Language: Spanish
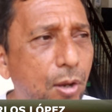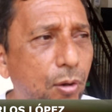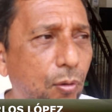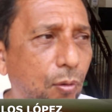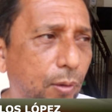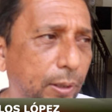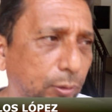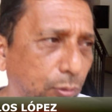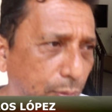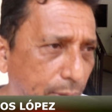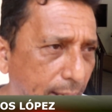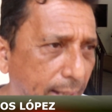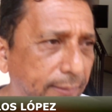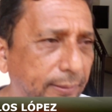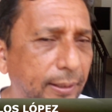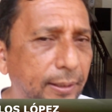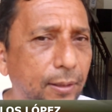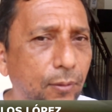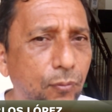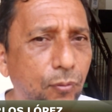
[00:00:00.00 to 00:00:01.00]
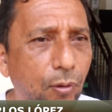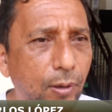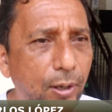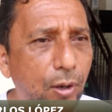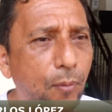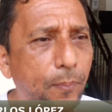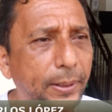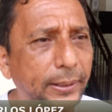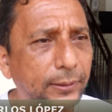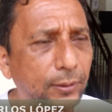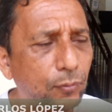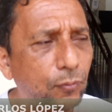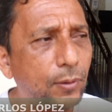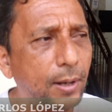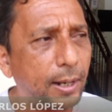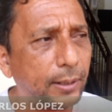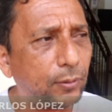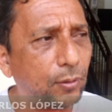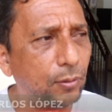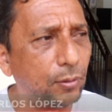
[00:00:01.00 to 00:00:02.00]
con estudiantes de un colegio
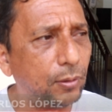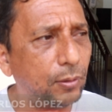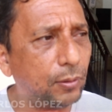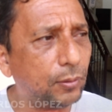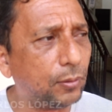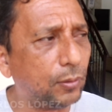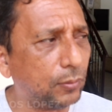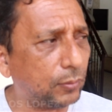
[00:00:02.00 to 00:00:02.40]
particular con,